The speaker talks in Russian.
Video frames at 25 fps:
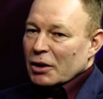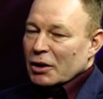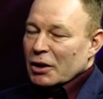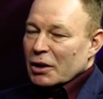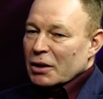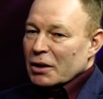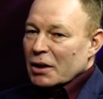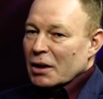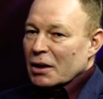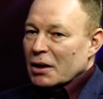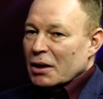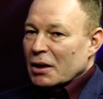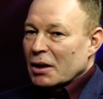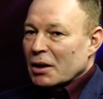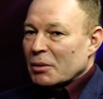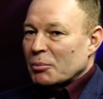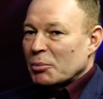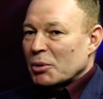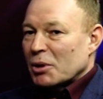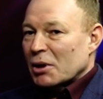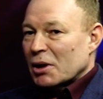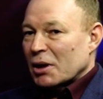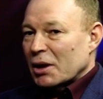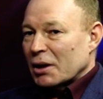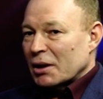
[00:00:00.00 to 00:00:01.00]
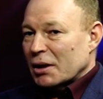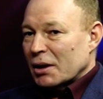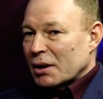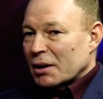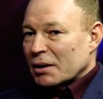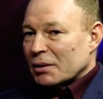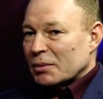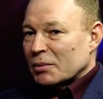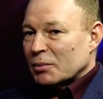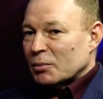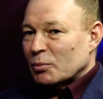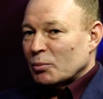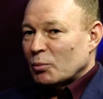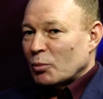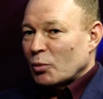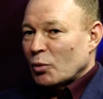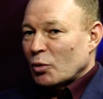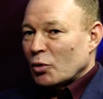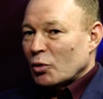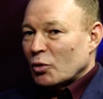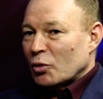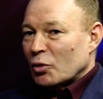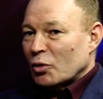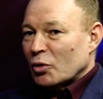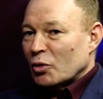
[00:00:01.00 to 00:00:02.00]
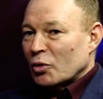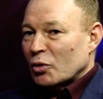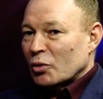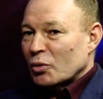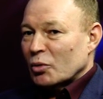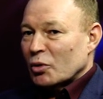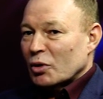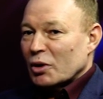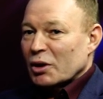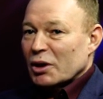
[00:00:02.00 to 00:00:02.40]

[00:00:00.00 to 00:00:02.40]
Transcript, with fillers: региональный оператор по